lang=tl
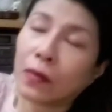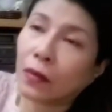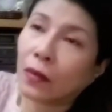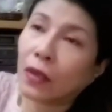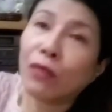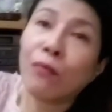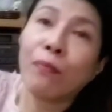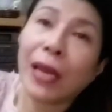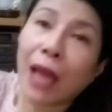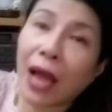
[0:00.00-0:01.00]
yung
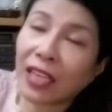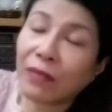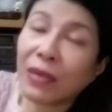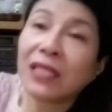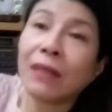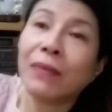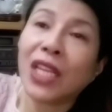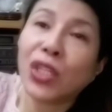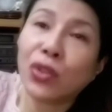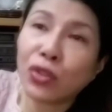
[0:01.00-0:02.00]
pala ang ibig
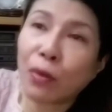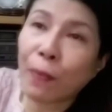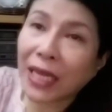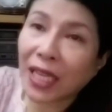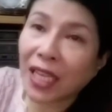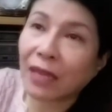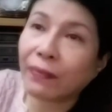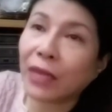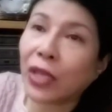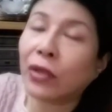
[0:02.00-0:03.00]
sabihin nun yung panaginap na
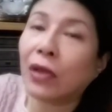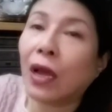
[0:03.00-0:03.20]
yon.